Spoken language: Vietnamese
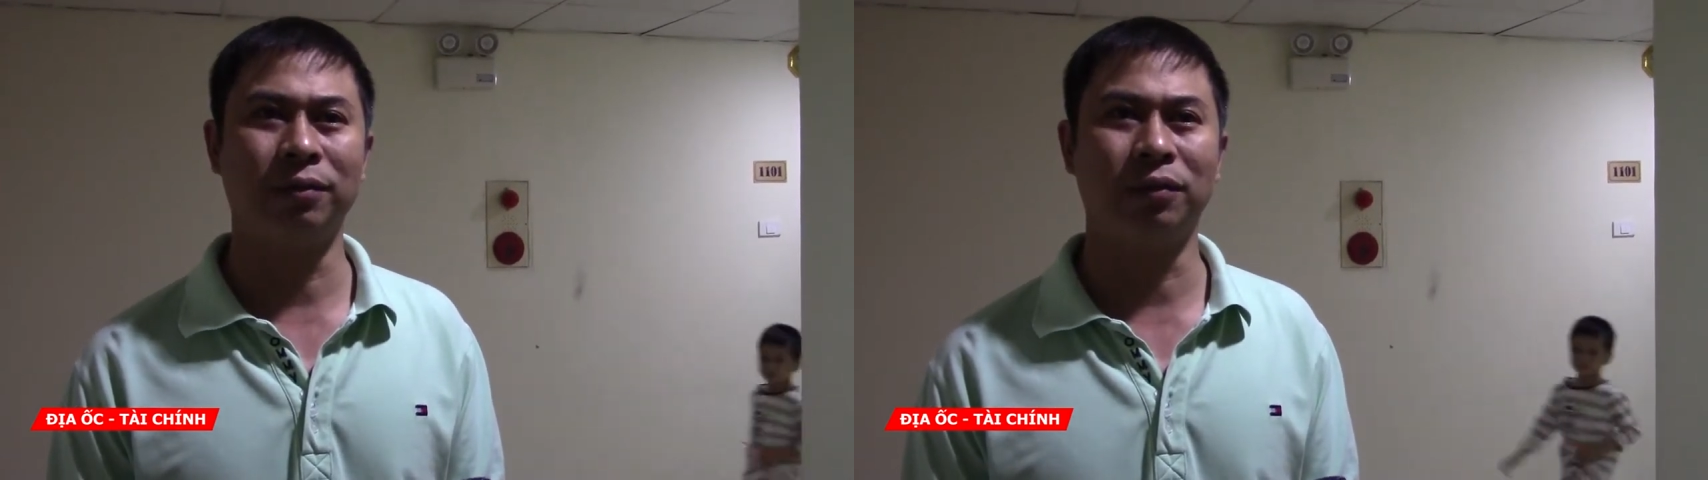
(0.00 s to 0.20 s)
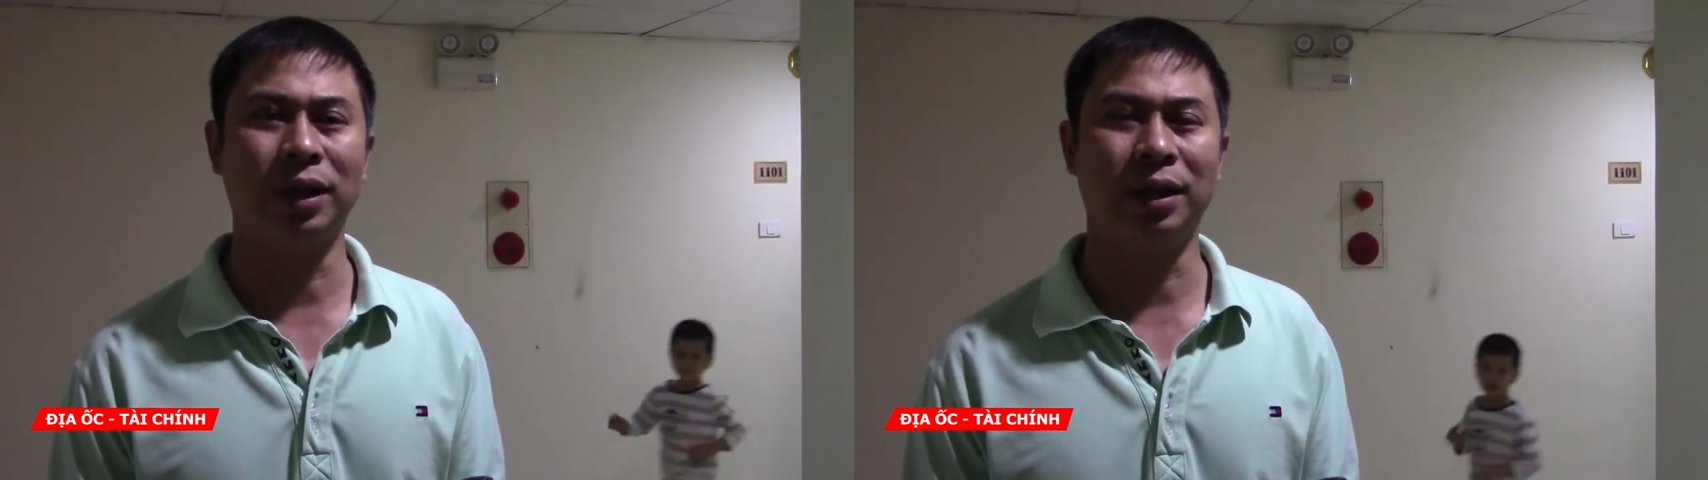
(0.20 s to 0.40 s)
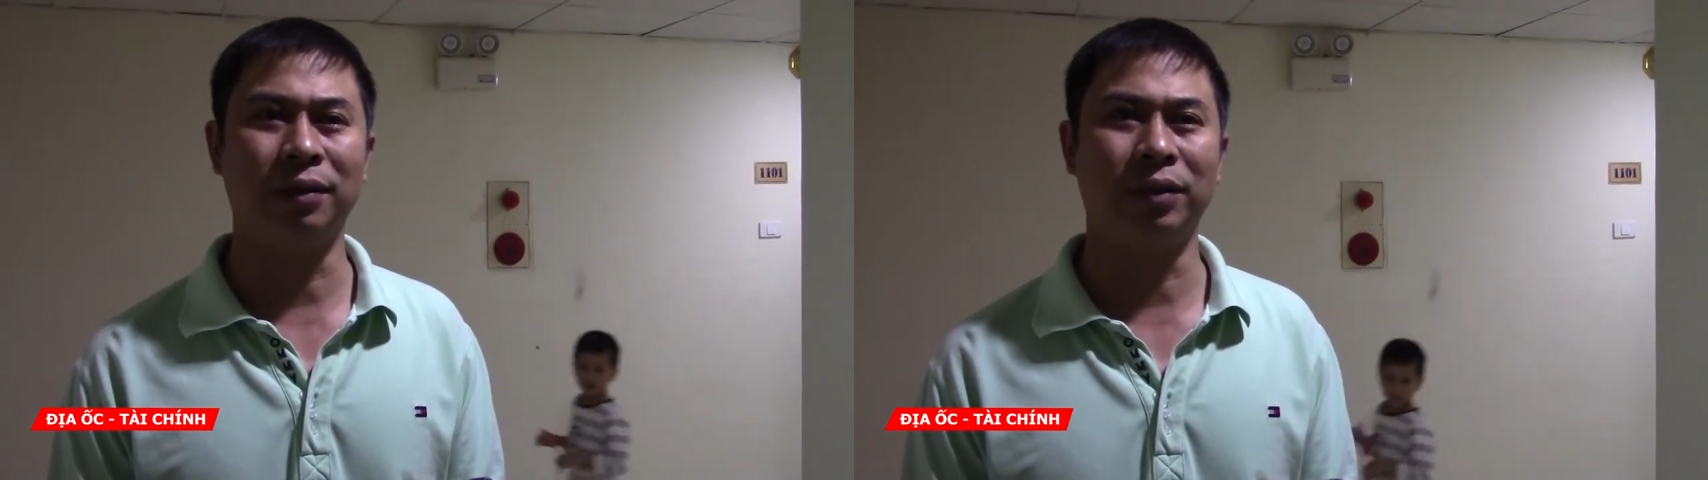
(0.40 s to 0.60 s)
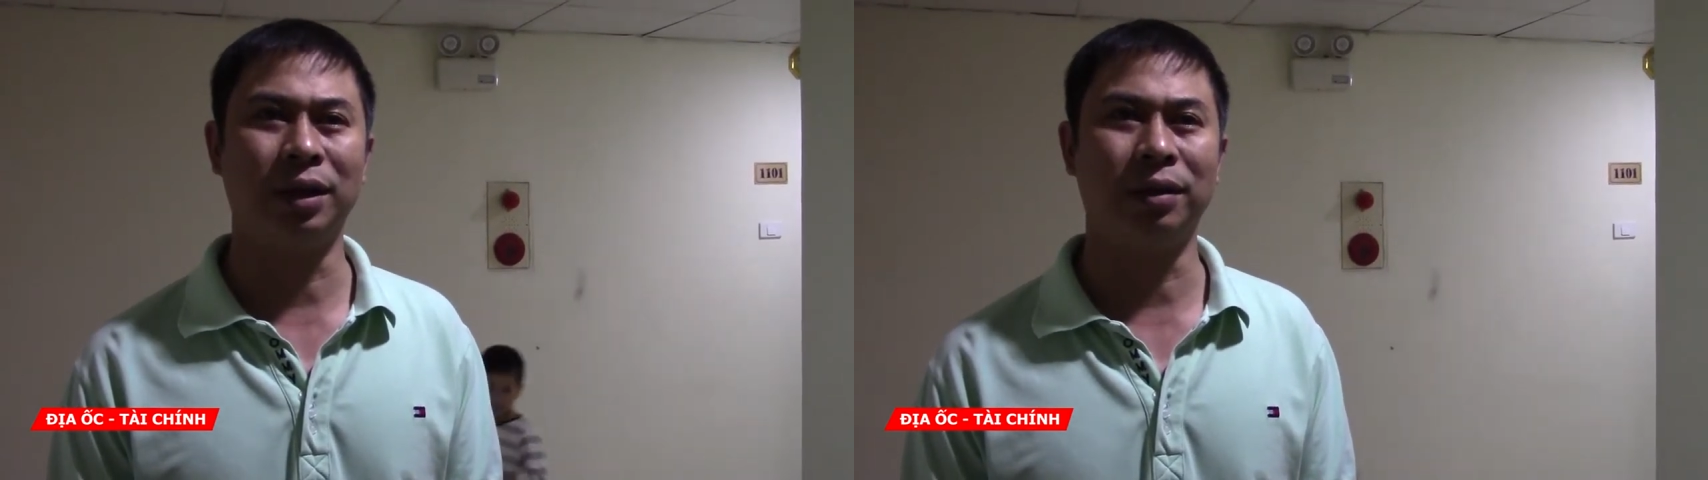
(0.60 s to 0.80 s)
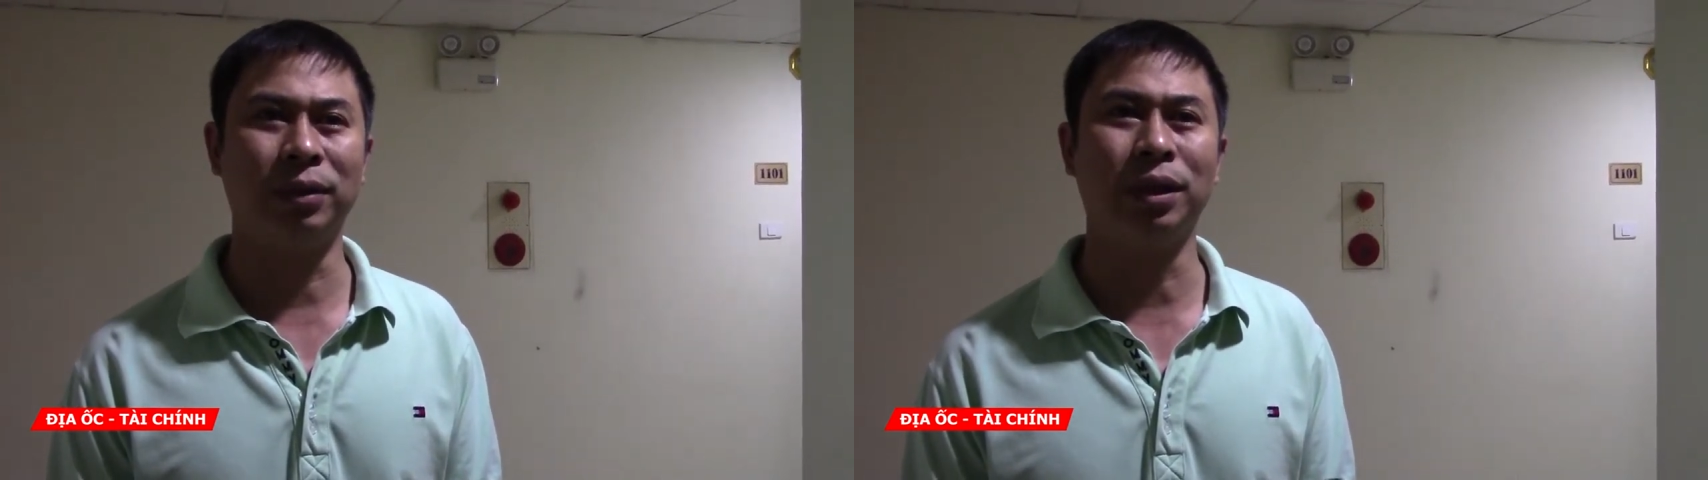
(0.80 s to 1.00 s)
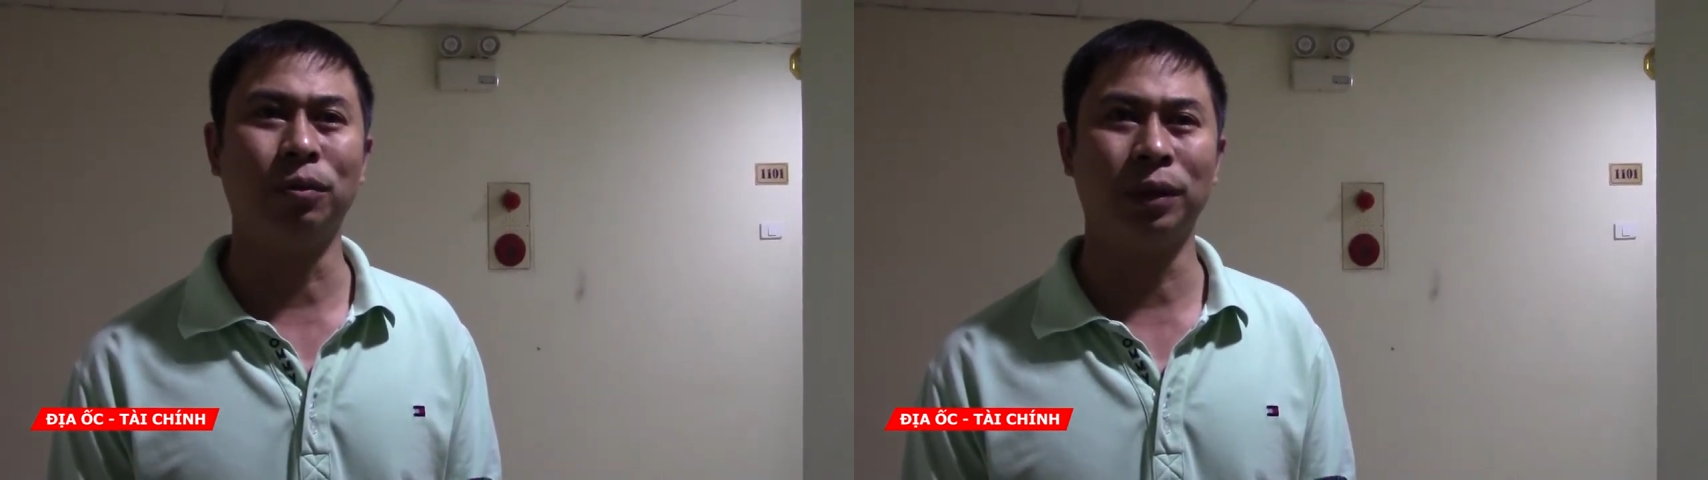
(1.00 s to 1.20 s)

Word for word: và và bê tông